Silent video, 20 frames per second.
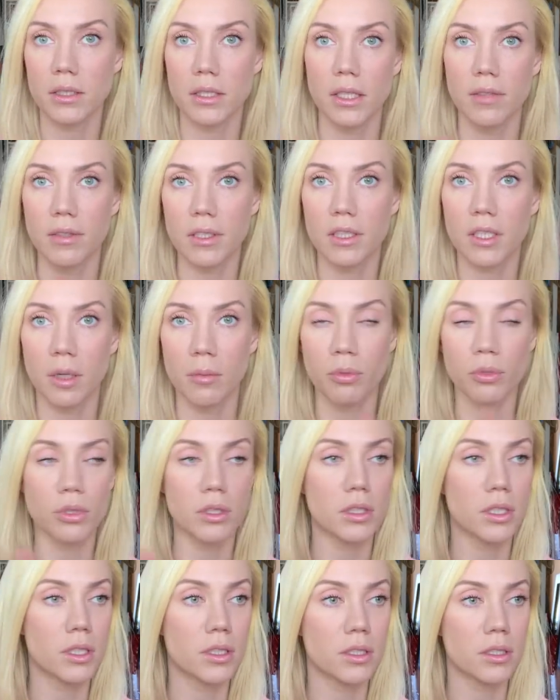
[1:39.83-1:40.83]

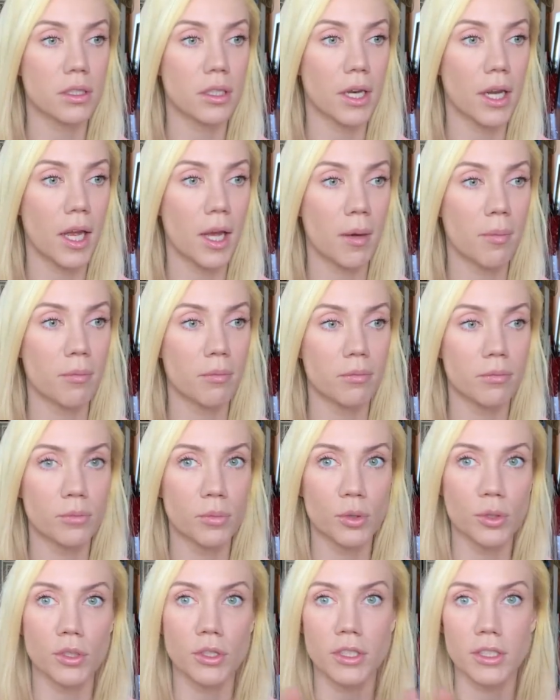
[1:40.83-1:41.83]
Сыворотка-бустер, крем,
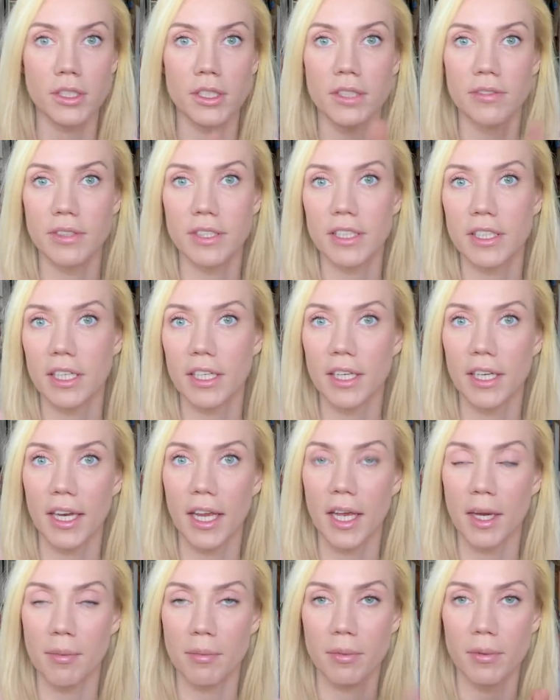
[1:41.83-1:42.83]

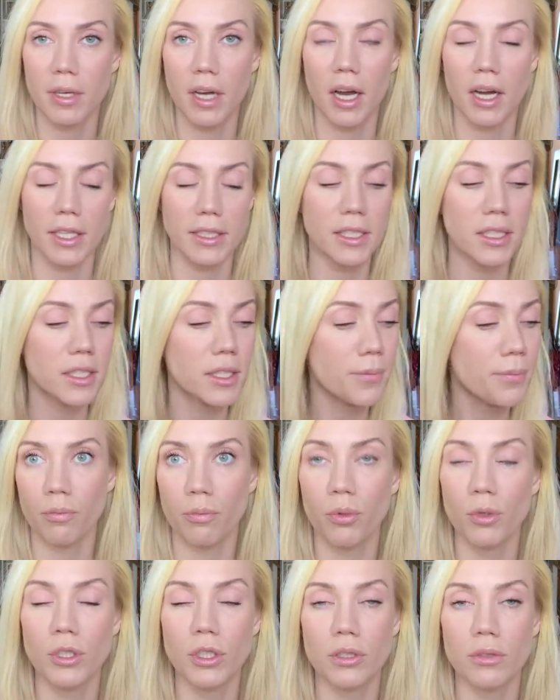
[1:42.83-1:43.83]
бустер-сыворотка-крем, как хотите.
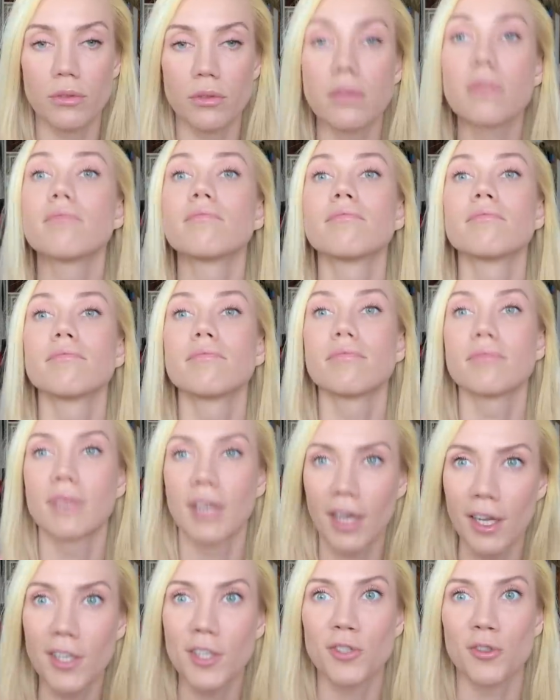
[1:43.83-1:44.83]
Будет
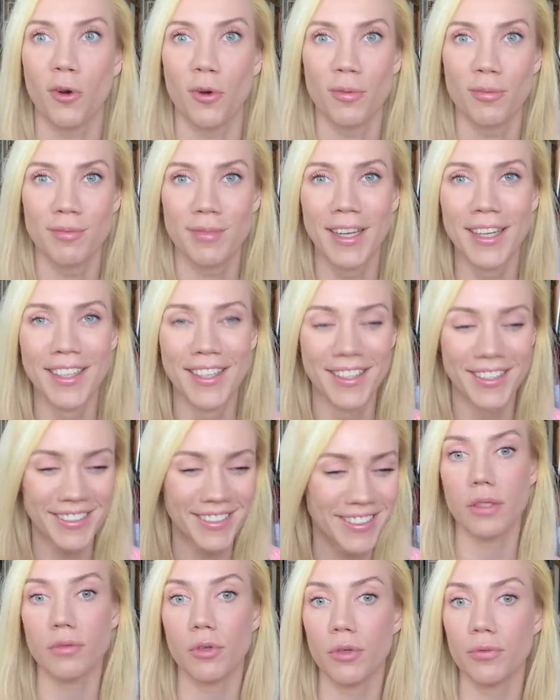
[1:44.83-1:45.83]
Хорошо.
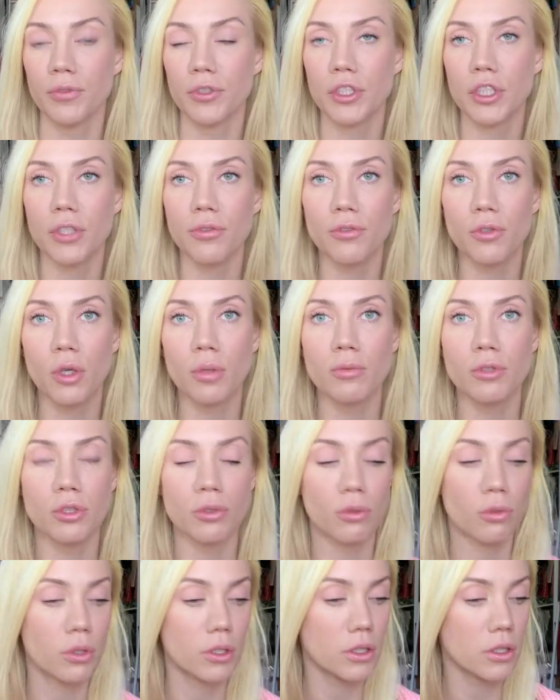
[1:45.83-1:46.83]
Его фишка в том,
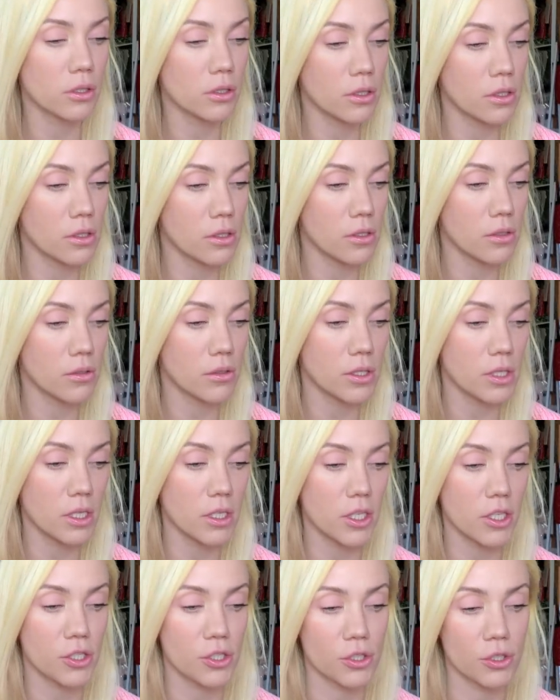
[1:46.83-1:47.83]
что он э,
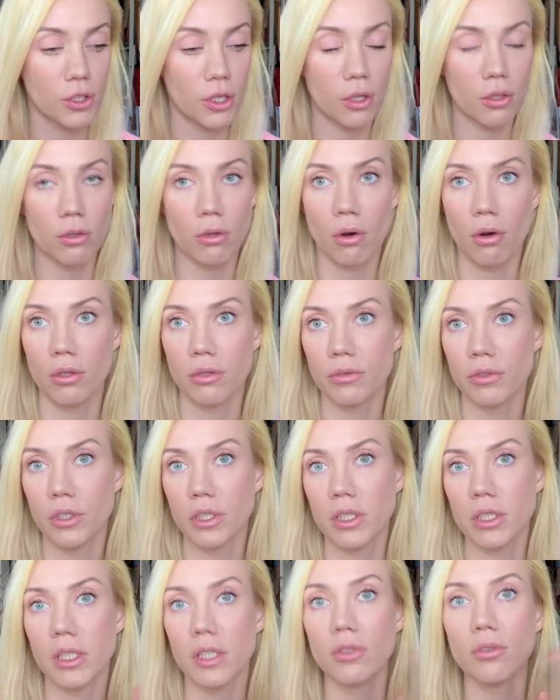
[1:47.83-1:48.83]
содержит гиалуроновую
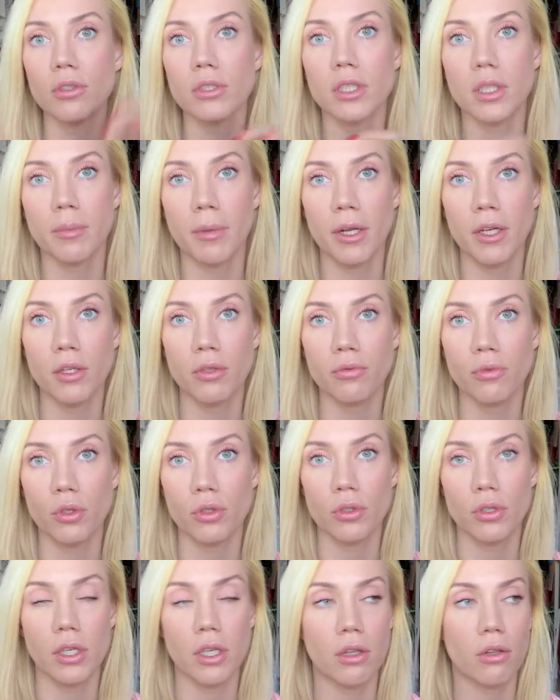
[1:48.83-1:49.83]
кислоту и термальную
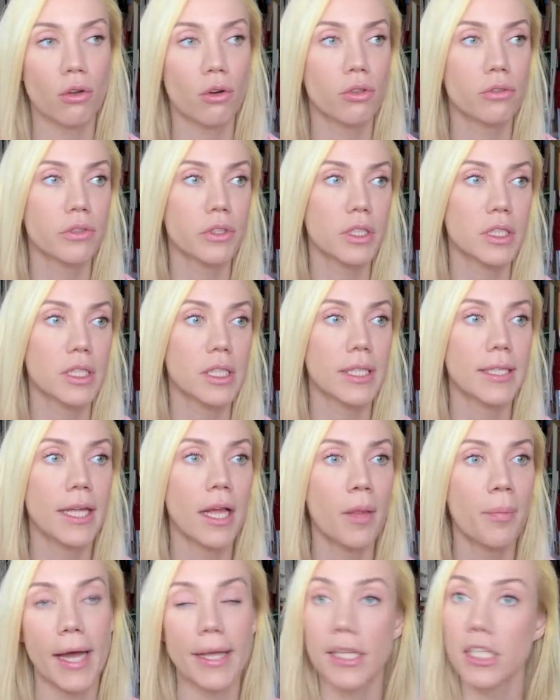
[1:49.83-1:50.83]
воду. Гиалуроновая кислота,
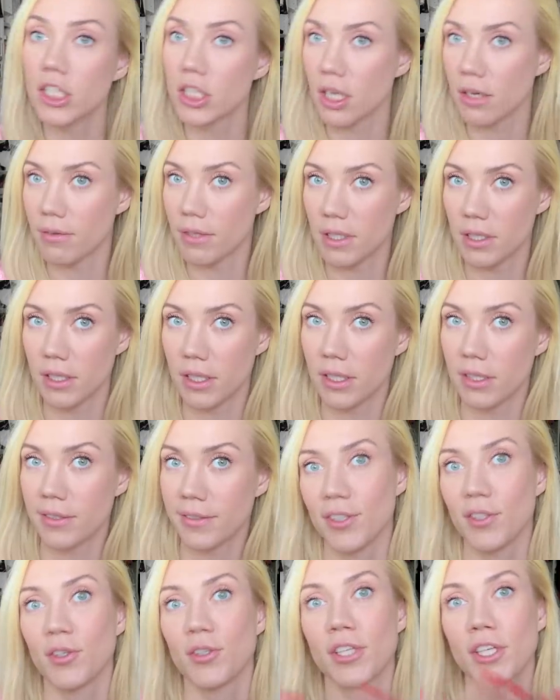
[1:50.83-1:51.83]
она же коварная.
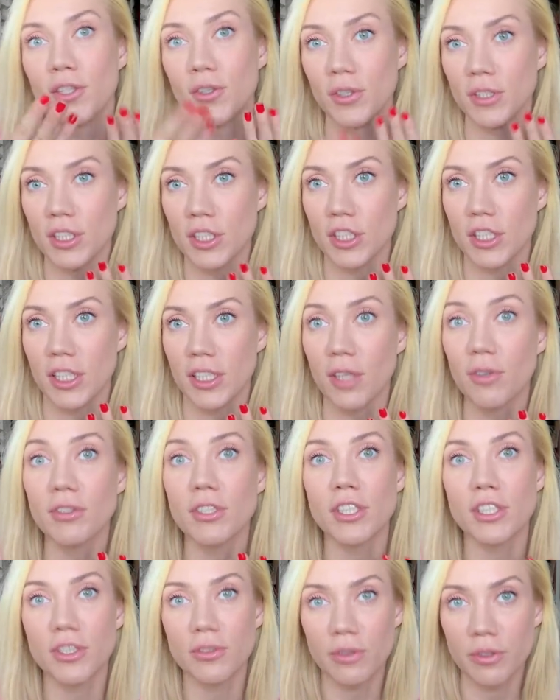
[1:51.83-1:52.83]
Ее наносишь, она
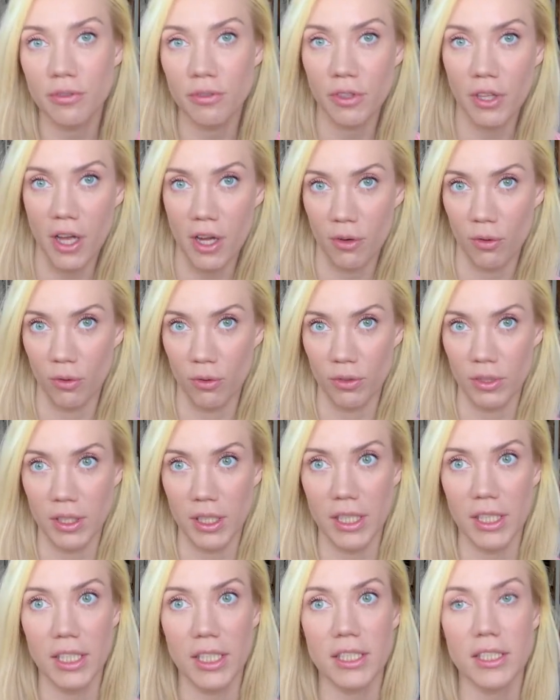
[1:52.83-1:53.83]
удерживает влагу.
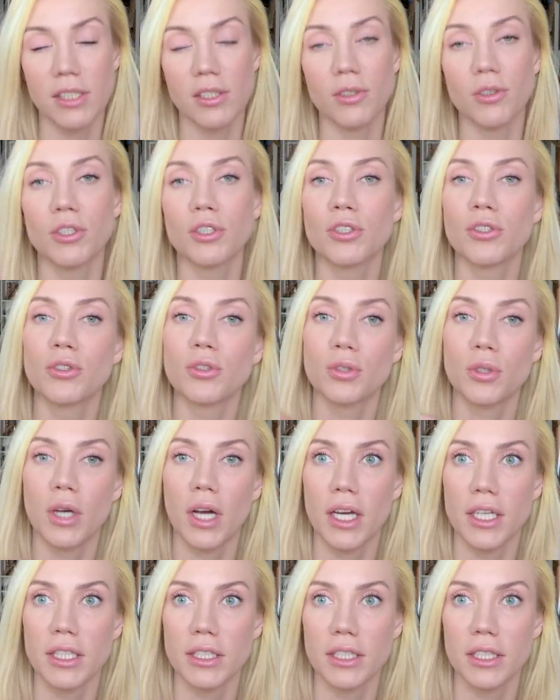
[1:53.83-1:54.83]
И если очень
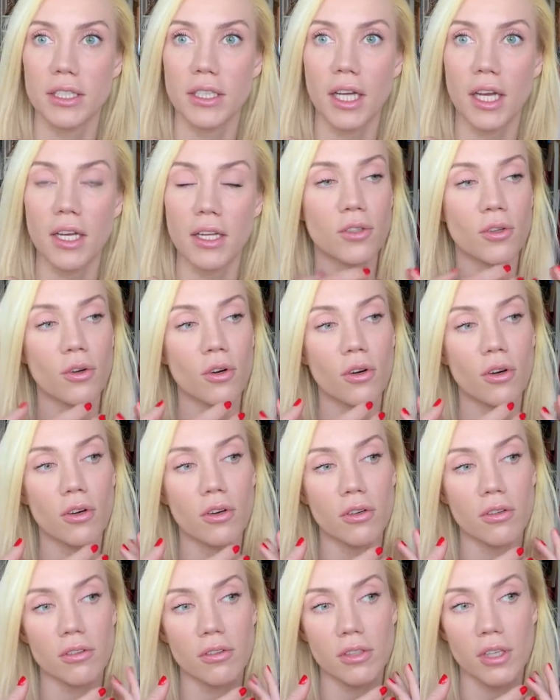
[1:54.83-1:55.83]
сухая среда,
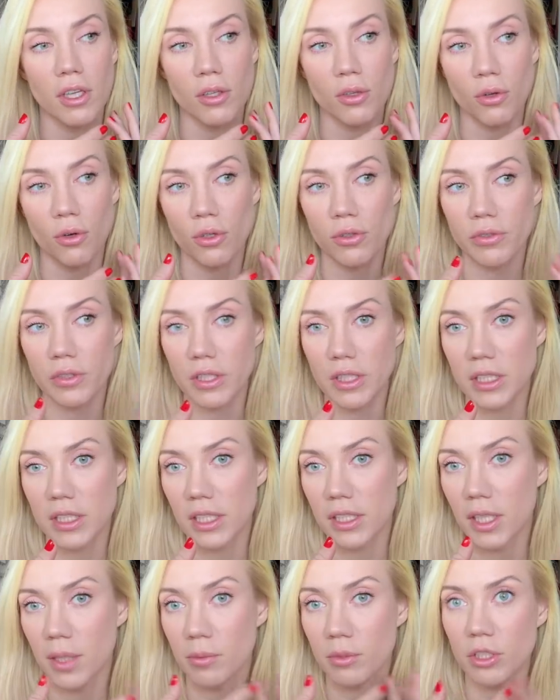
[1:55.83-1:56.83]
то гиалуроновая
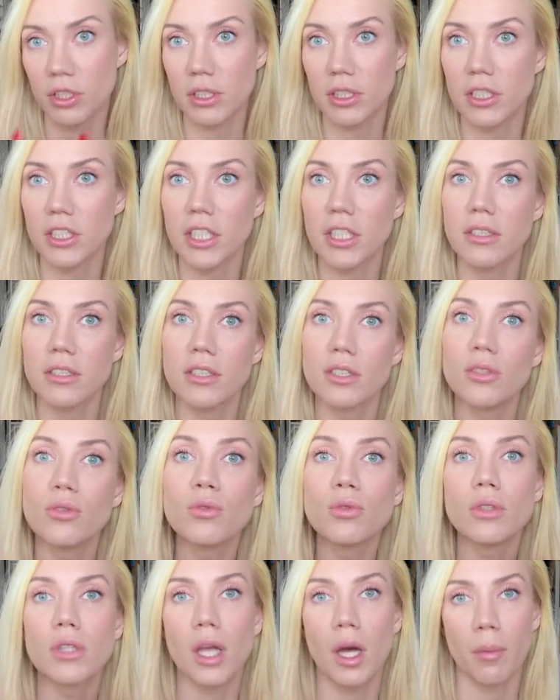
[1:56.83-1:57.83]
кислота может начать
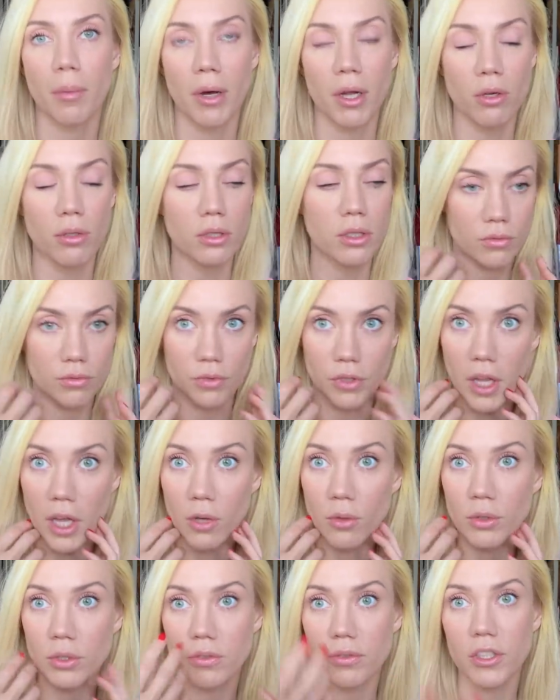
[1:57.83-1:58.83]
тянуть наоборот
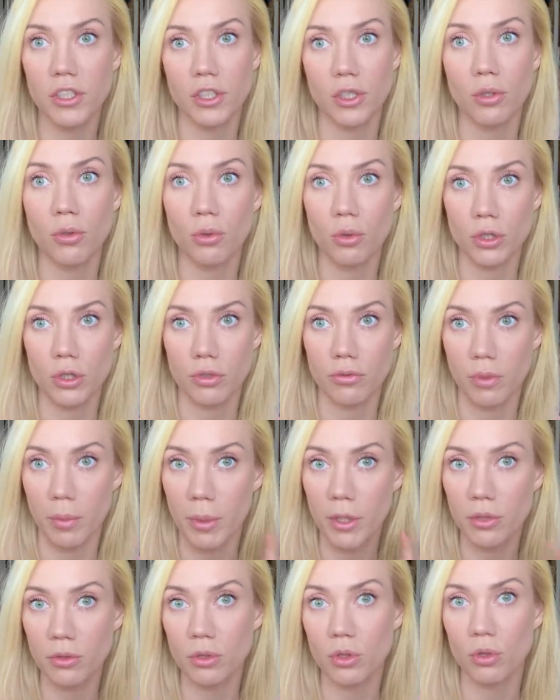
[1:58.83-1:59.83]
влагу из вашей кожи. В
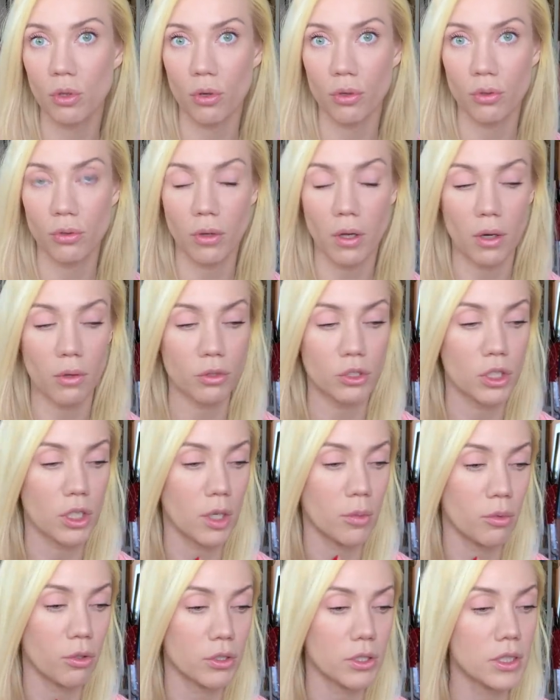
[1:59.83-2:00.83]
обратную сторону, короче,
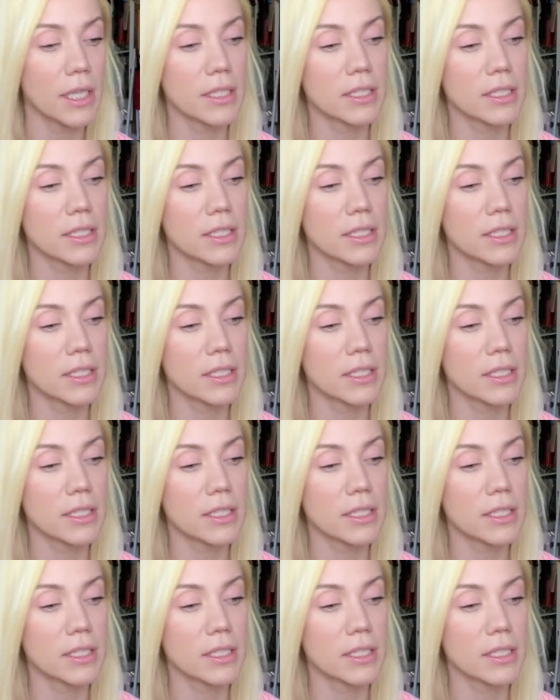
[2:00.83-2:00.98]
работает.